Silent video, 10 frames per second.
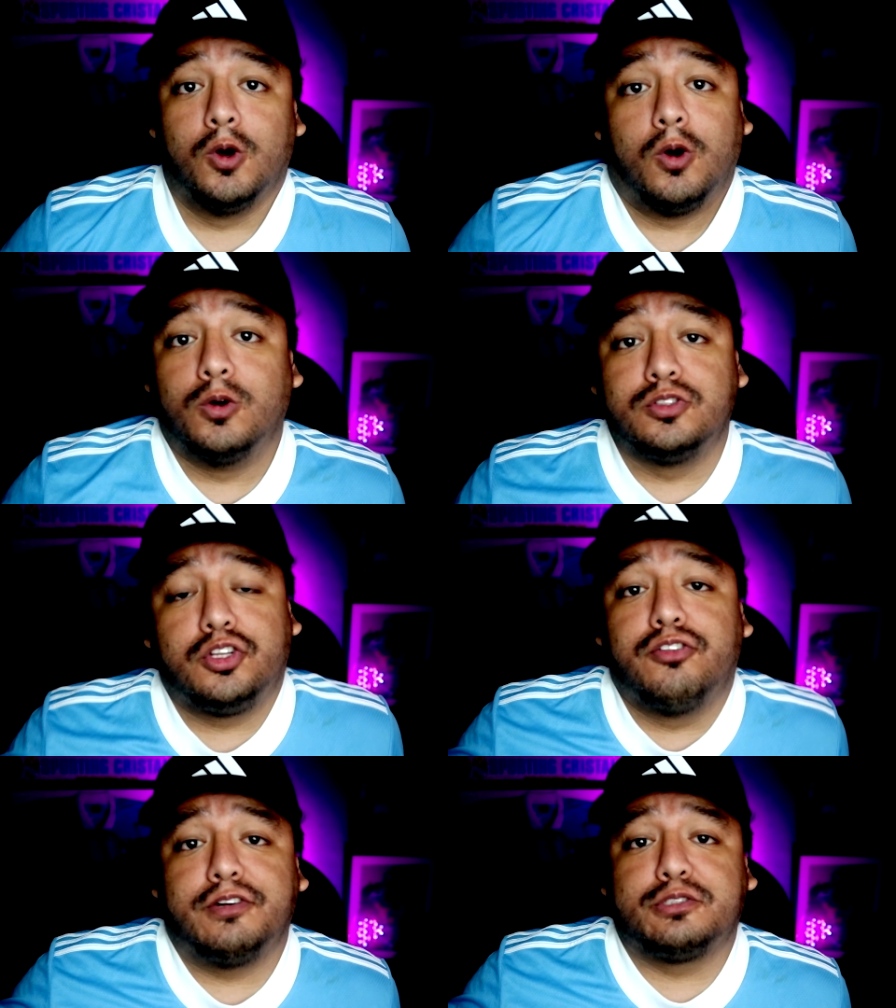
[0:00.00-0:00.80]
un
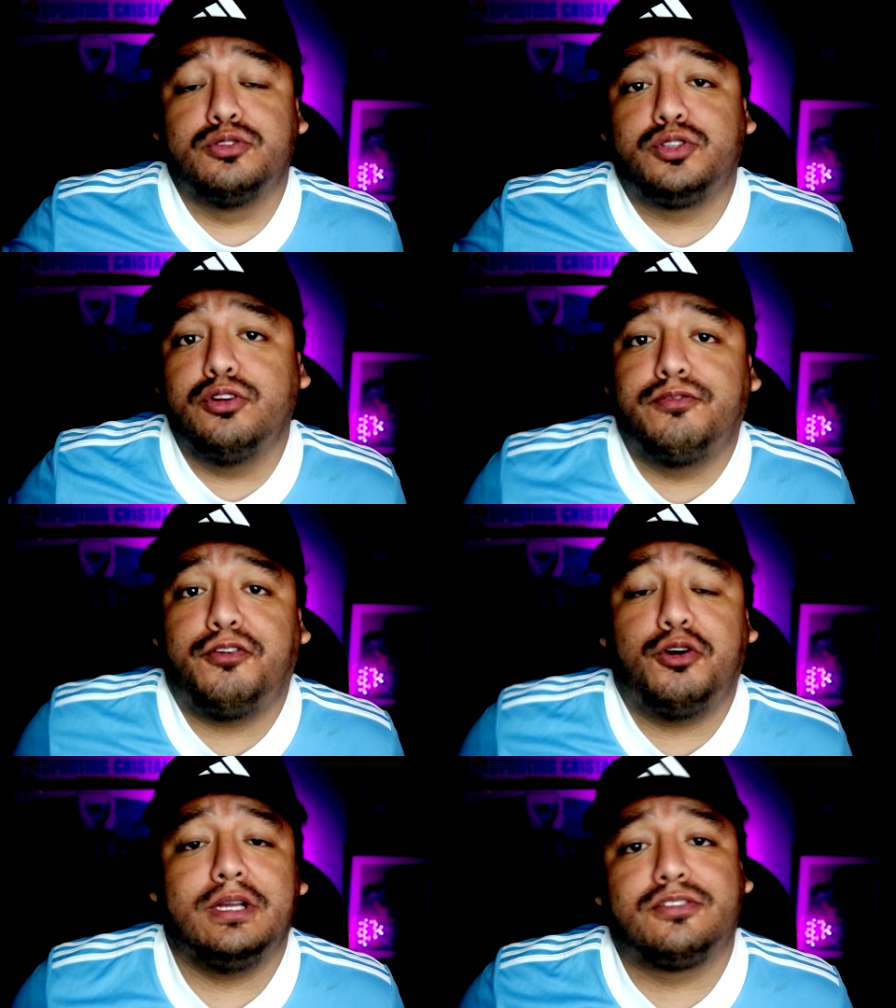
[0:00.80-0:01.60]
triunfo es un
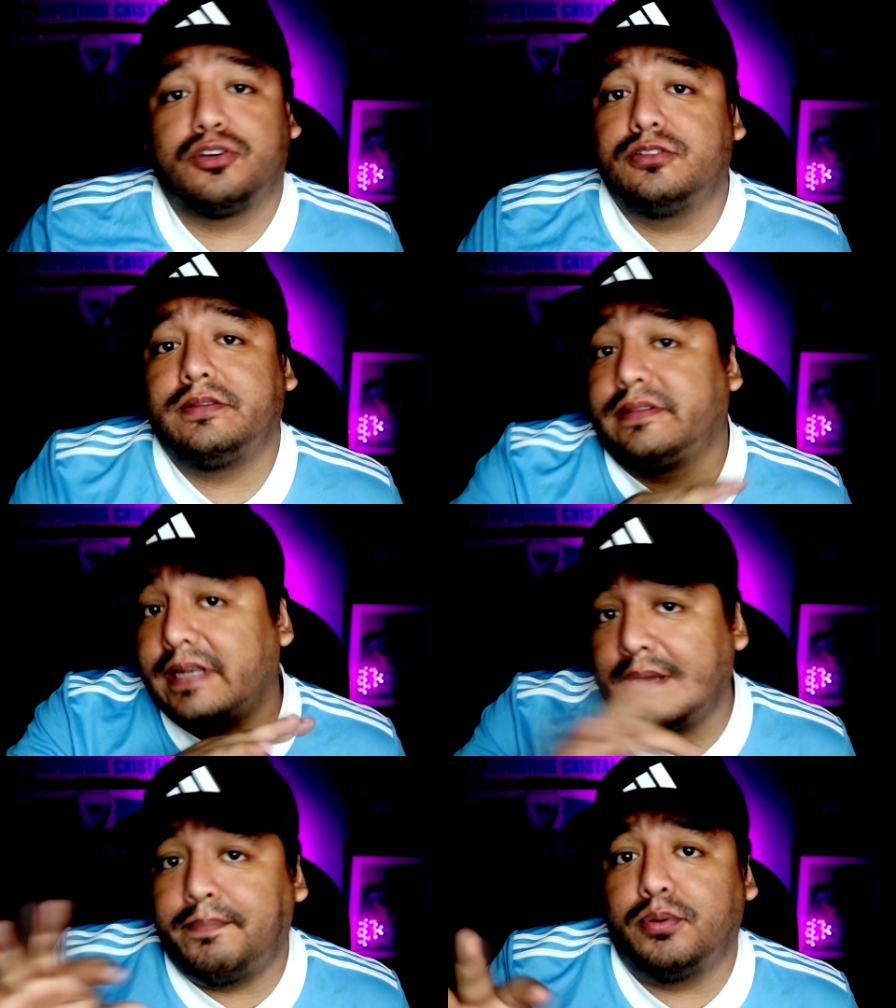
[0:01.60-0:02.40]
triunfo y son
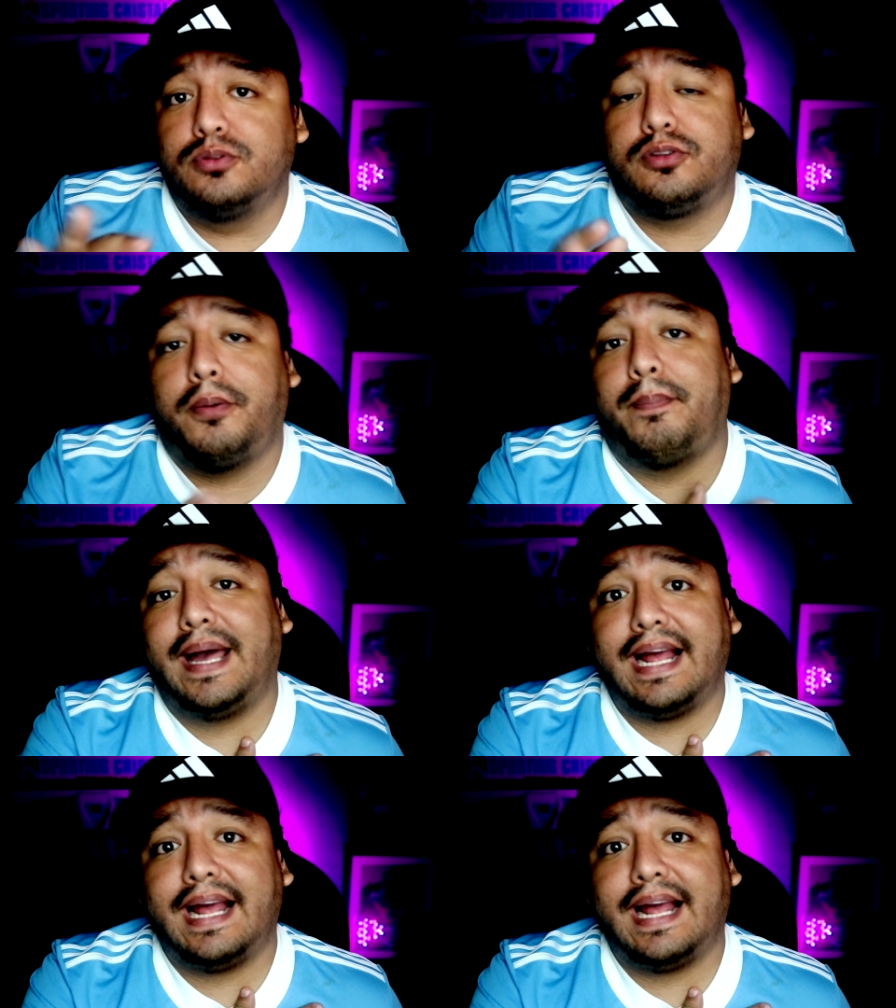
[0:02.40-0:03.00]
tres puntos para